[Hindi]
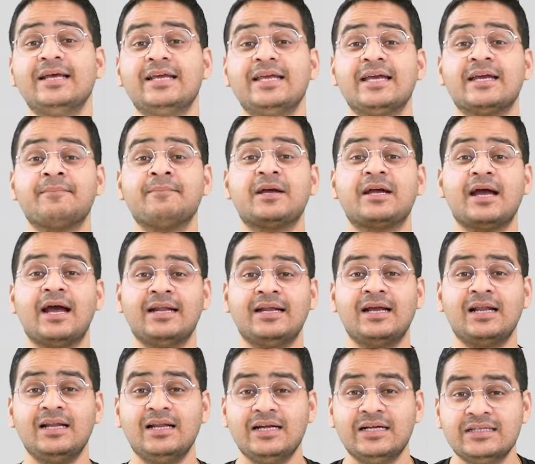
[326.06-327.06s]
हैं कि एक
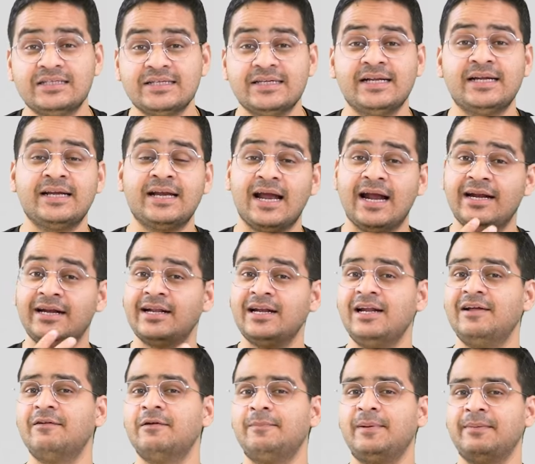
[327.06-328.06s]
मैकेनिकल इंजीनियरिंग एंट्री
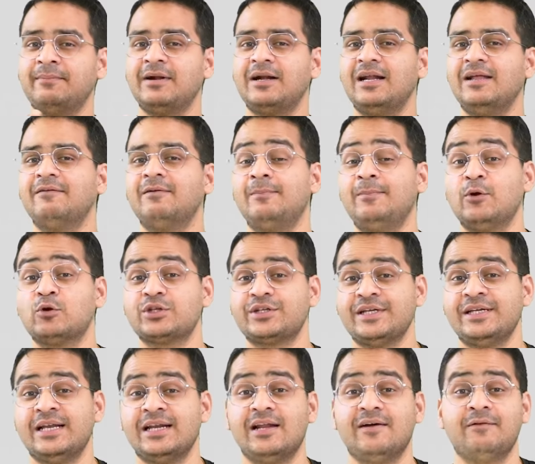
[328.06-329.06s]
लेवल पे मिड लेवल पे और
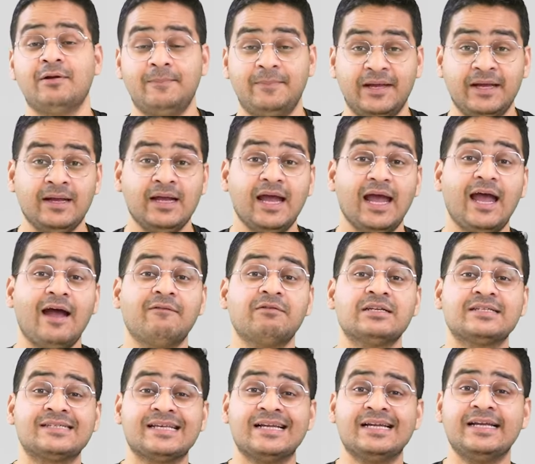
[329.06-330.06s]
सीनियर लेवल पे
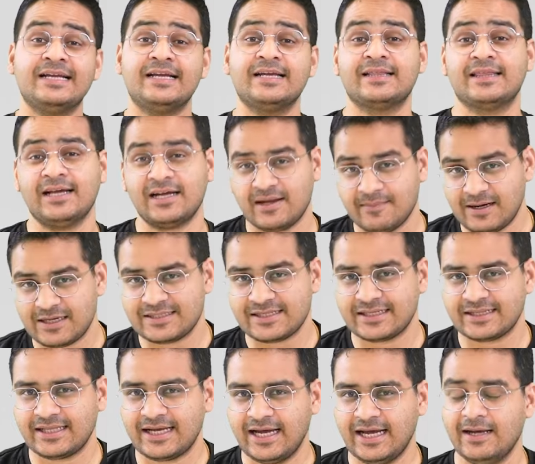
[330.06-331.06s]
एवरेज सैलरी कितना कमा
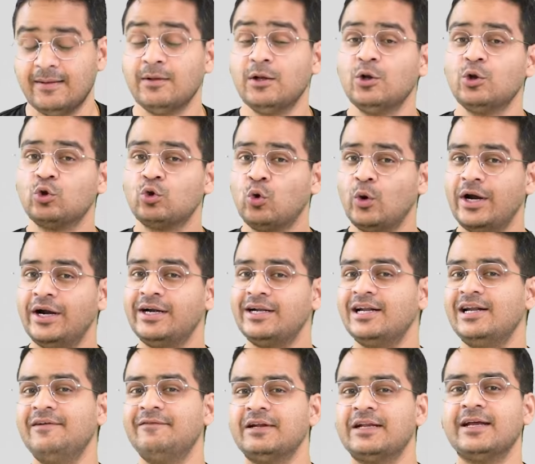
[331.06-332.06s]
सकता है तो
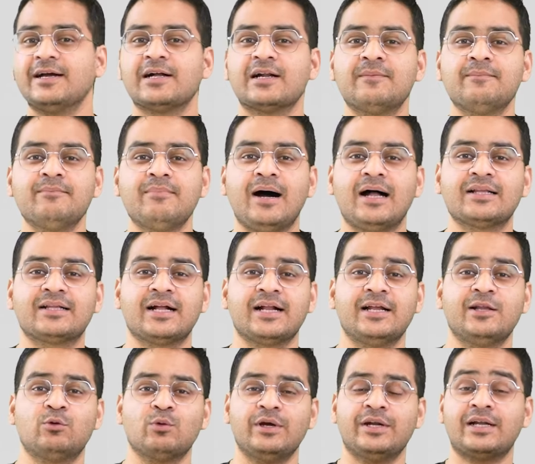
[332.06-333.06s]
एंट्री लेवल की अगर हम बात
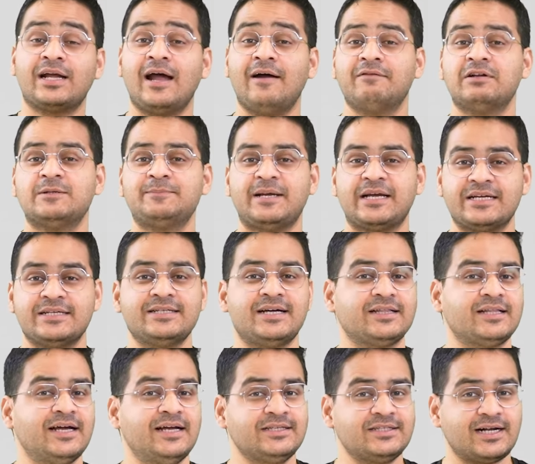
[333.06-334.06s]
करें तो इनका एवरेज पैकेज
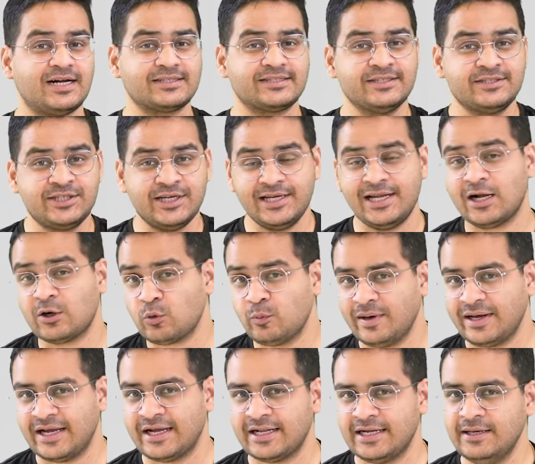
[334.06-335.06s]
जाता है चार से छह लाख
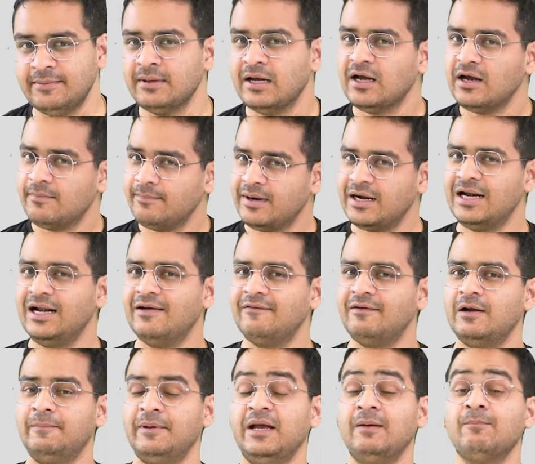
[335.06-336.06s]
रुपए के करीब मिड
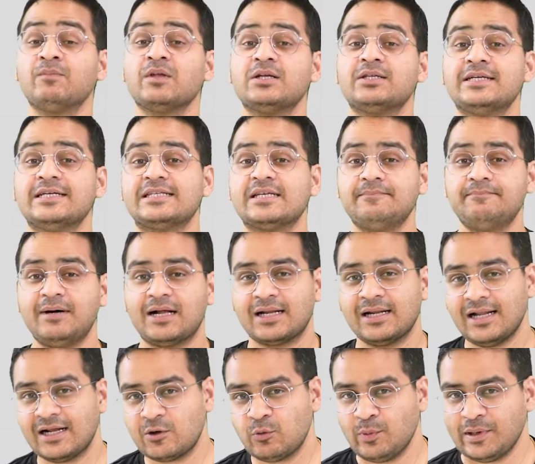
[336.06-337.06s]
लेवल पे छह से बारह
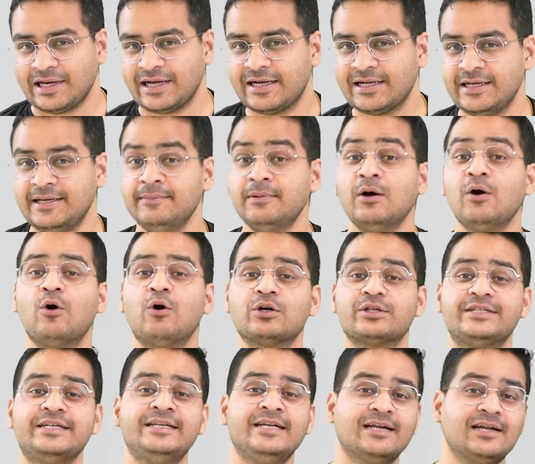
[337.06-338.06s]
लाख रुपए के करीब और
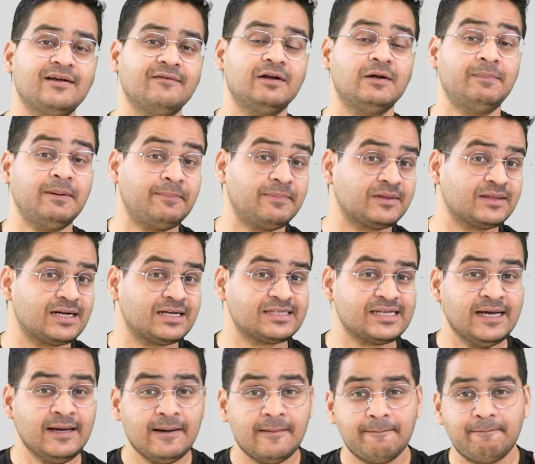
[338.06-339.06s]
सीनियर लेवल पे पंद्रह
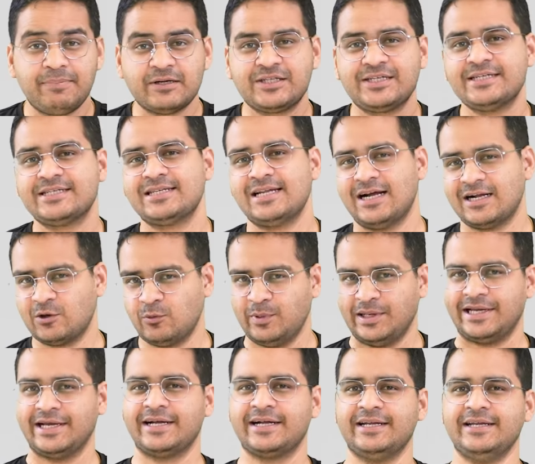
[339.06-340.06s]
से पच्चीस लाख रुपए
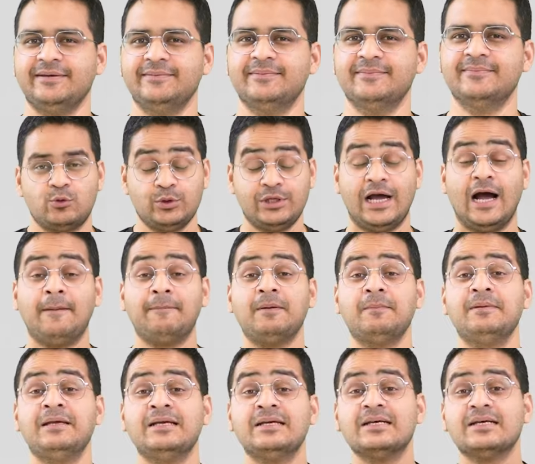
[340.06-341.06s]
के करीब तो यहाँ पे
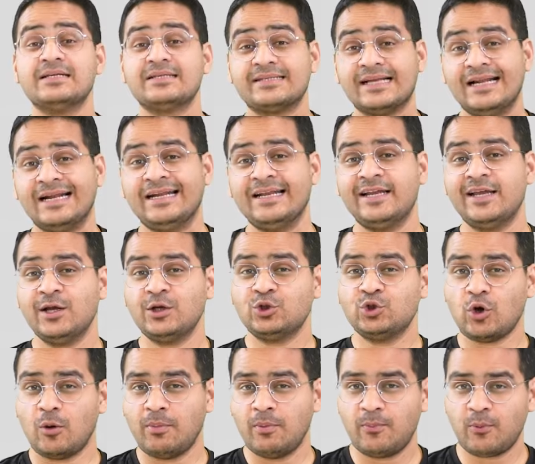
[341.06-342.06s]
भी सैलरी के
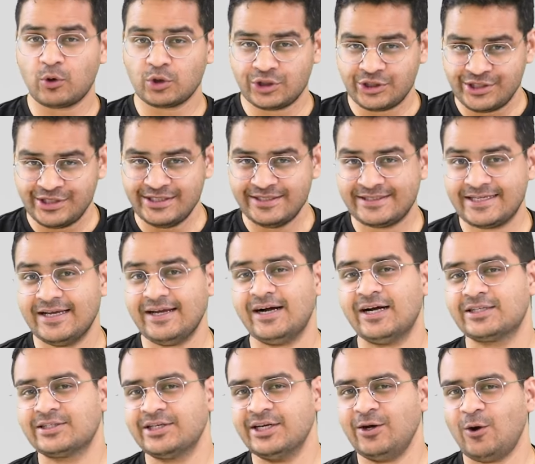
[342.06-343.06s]
जॉब अपॉर्चुनिटीज के
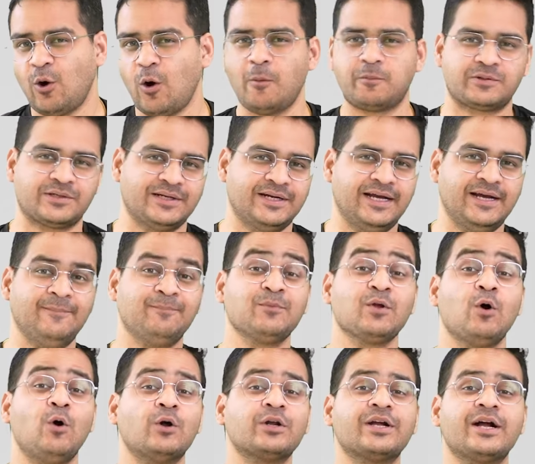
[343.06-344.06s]
अच्छे ऑप्शन है
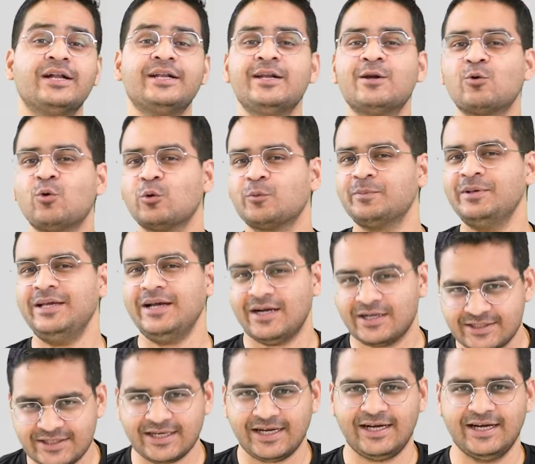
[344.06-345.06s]
और करियर ग्रोथ भी
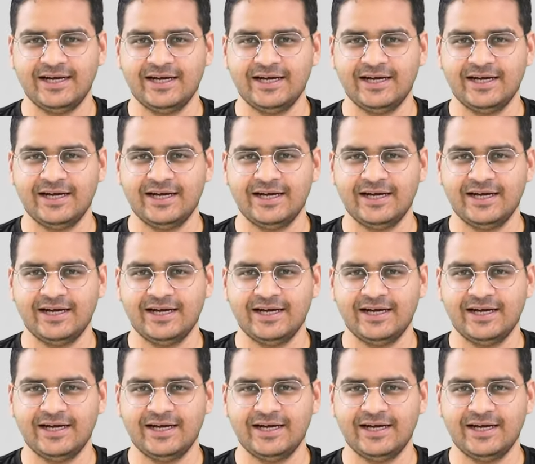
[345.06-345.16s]
अच्छा